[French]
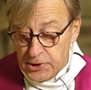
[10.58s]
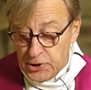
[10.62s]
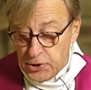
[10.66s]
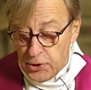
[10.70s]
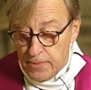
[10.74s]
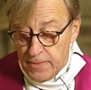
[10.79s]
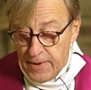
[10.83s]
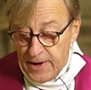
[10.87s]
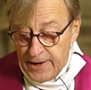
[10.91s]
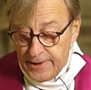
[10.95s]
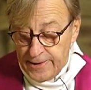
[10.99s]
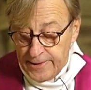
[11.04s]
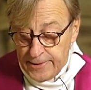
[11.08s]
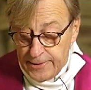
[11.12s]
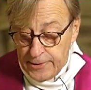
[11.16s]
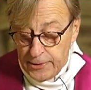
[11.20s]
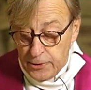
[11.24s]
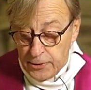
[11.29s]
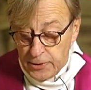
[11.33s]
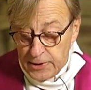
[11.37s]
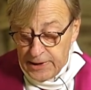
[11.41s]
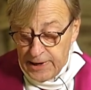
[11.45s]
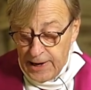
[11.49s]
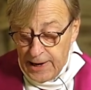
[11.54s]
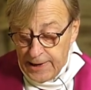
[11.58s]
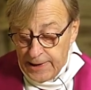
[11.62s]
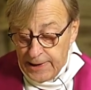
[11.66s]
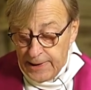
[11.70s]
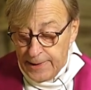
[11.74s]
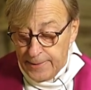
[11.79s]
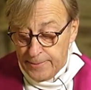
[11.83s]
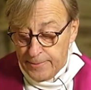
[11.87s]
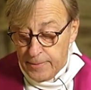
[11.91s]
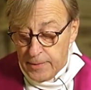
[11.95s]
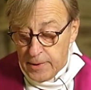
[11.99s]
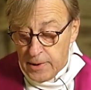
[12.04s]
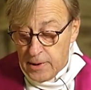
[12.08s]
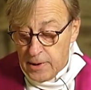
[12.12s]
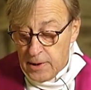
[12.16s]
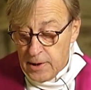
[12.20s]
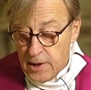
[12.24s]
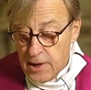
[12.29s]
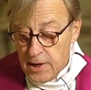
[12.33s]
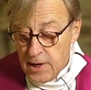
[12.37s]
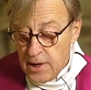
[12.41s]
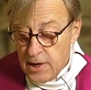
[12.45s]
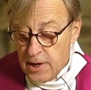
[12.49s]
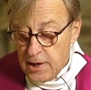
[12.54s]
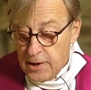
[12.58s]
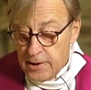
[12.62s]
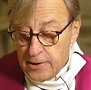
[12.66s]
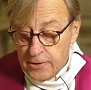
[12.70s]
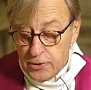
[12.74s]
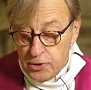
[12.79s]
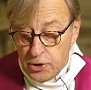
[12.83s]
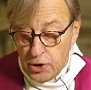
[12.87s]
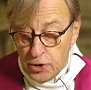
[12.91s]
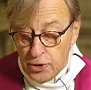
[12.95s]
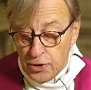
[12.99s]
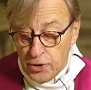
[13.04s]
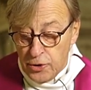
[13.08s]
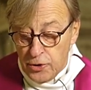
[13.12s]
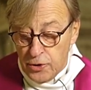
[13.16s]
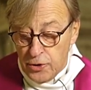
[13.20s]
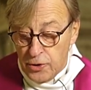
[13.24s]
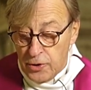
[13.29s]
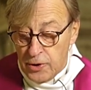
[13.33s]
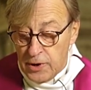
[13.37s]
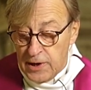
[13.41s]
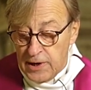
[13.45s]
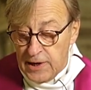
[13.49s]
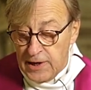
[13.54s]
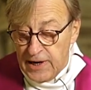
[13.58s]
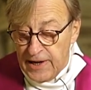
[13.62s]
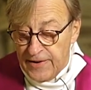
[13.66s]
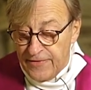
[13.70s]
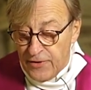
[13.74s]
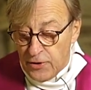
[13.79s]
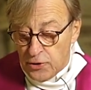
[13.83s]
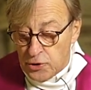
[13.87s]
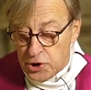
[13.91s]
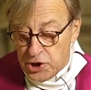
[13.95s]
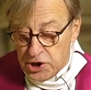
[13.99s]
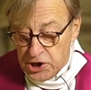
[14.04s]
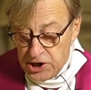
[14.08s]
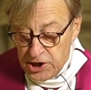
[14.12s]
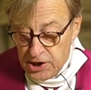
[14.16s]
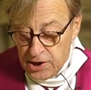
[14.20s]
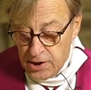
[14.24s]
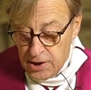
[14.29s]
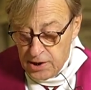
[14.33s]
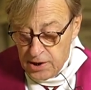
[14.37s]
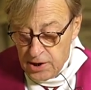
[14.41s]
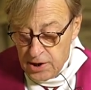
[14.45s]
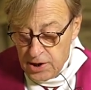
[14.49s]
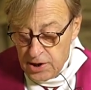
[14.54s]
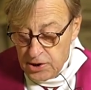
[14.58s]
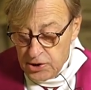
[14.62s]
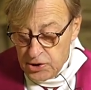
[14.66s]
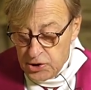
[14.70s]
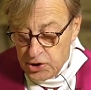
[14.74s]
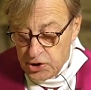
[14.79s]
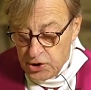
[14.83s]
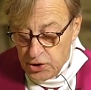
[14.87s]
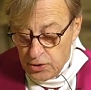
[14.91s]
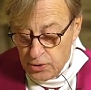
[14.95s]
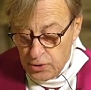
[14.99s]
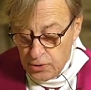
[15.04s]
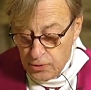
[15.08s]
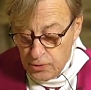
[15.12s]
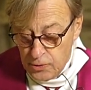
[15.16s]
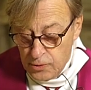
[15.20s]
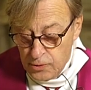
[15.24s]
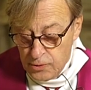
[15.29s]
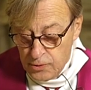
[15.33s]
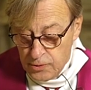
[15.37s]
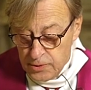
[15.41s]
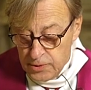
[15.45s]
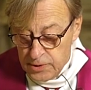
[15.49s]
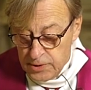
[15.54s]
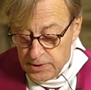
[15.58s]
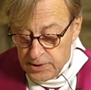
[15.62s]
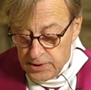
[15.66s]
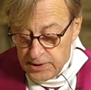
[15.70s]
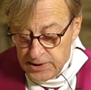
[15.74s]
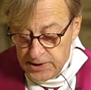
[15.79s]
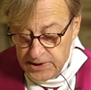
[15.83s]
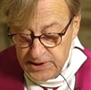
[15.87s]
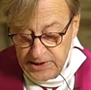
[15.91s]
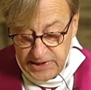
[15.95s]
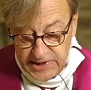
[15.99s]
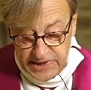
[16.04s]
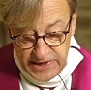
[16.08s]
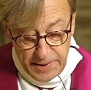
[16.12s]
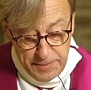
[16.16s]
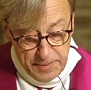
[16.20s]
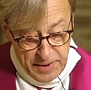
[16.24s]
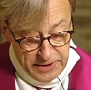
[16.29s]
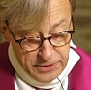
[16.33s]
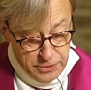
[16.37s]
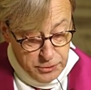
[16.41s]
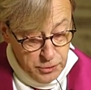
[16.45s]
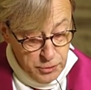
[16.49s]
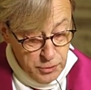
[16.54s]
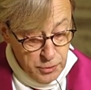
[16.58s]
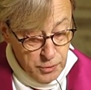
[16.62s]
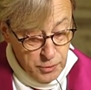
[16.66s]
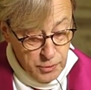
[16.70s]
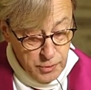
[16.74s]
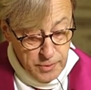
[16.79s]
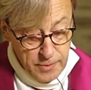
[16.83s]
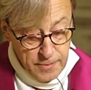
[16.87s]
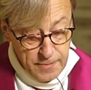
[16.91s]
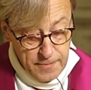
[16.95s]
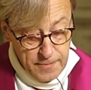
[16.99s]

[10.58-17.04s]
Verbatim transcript: semaine de Carême de l'Évangile selon Saint Matthieu.